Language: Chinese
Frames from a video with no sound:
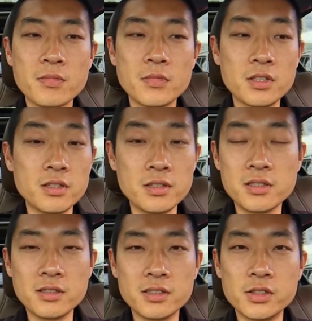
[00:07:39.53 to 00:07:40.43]
你
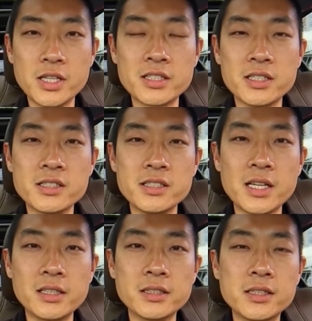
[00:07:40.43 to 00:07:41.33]
想想自己
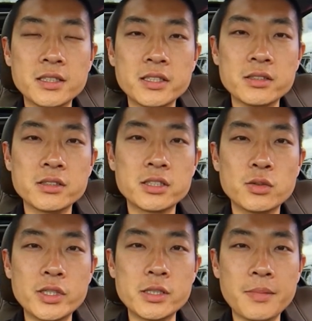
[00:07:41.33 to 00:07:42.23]
家里的客厅，
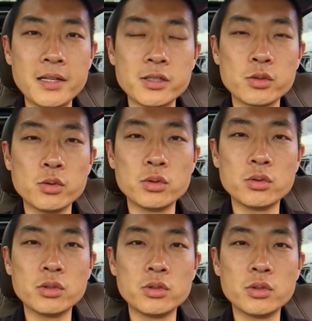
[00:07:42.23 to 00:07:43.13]
乱七八糟，所有东
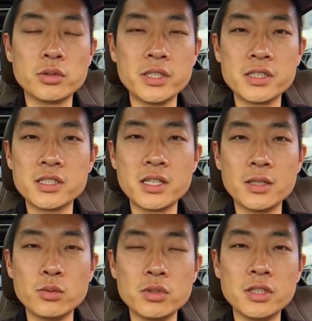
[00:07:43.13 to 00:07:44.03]
西都有，电视啊、
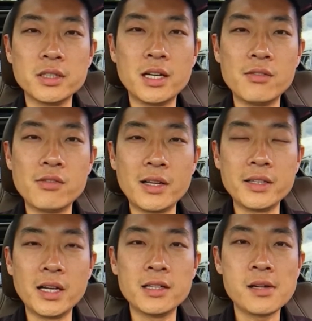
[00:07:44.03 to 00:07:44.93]
娱乐的、啊、玩的、
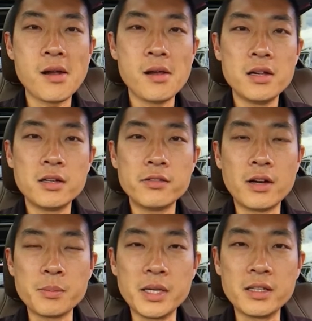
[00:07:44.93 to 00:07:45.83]
啊。
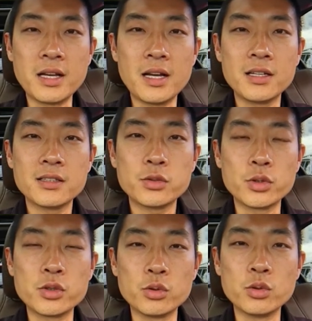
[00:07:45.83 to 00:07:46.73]
方便的啊，随
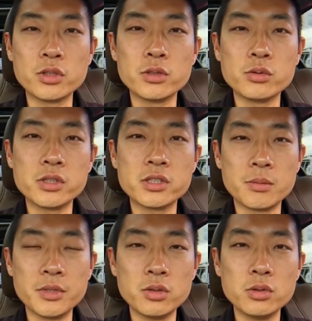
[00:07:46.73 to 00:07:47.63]
手用的东西什
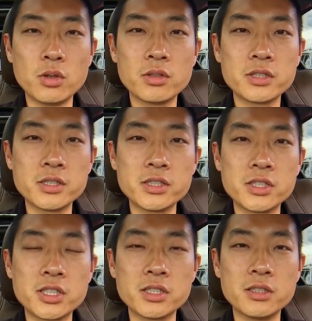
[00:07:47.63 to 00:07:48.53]
么都有，甚至
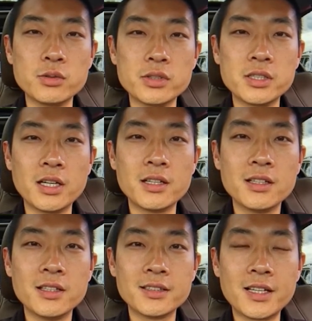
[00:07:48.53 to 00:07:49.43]
吃的东西啊，
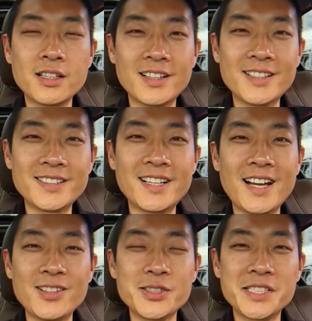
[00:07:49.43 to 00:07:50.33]
当然可能还
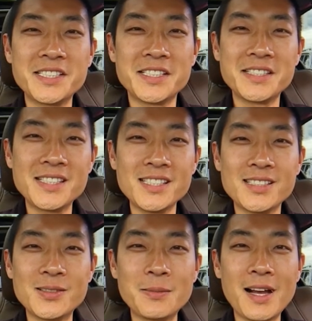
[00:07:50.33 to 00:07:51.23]
有吸尘器，
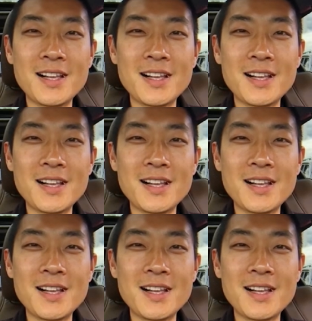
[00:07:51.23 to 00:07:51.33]
对吧？